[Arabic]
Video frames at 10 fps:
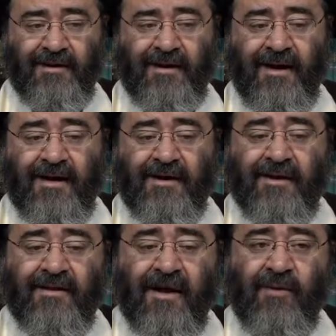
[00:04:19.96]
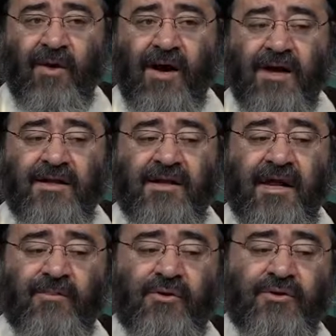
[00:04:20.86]
لكن إذا واحد
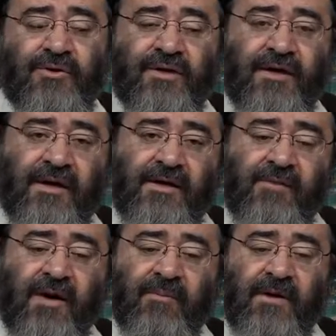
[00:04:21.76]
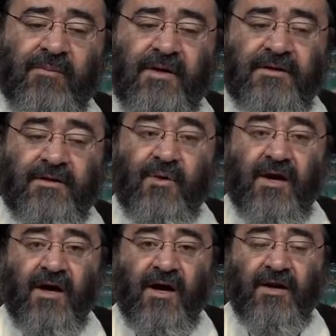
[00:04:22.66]
لم يدرك الإمام المهدي
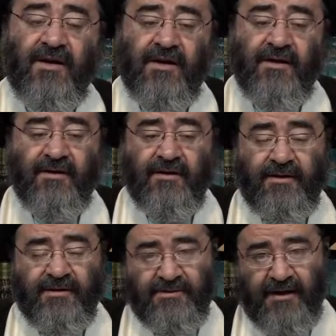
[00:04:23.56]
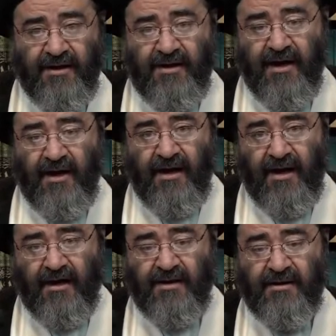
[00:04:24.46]
وكان صحيح
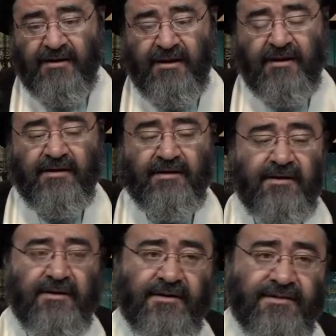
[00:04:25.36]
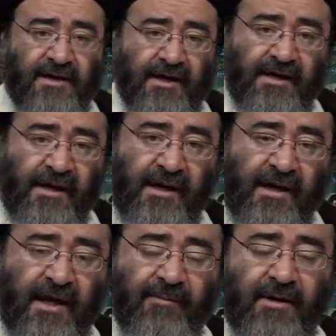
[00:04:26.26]
العقيدة صحيح
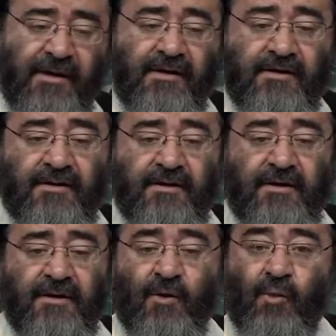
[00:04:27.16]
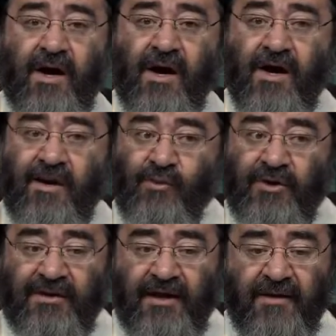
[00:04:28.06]
العمل وكان
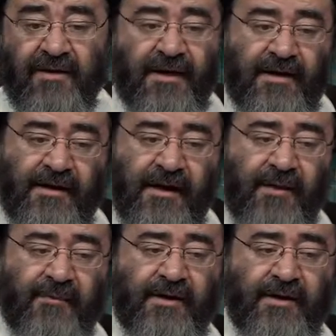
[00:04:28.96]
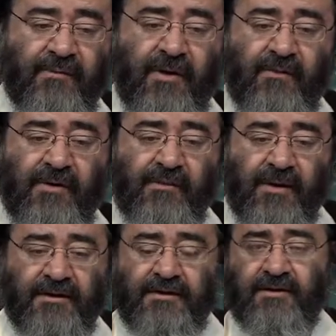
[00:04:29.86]
منتظرا لأمر الإمام
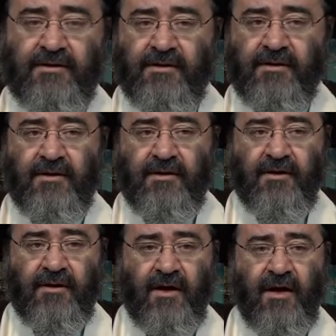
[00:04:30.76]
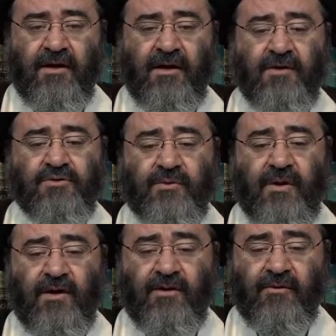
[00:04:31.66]
المهدي الله
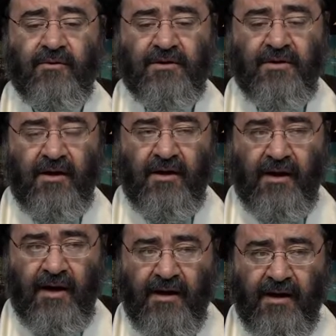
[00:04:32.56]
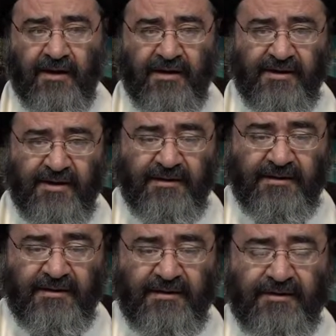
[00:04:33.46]
سبحانه وتعالى على
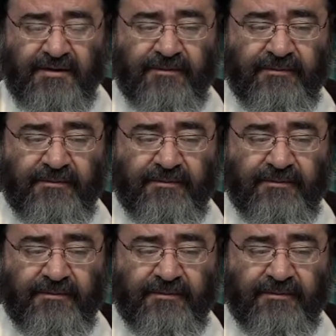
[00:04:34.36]
نيته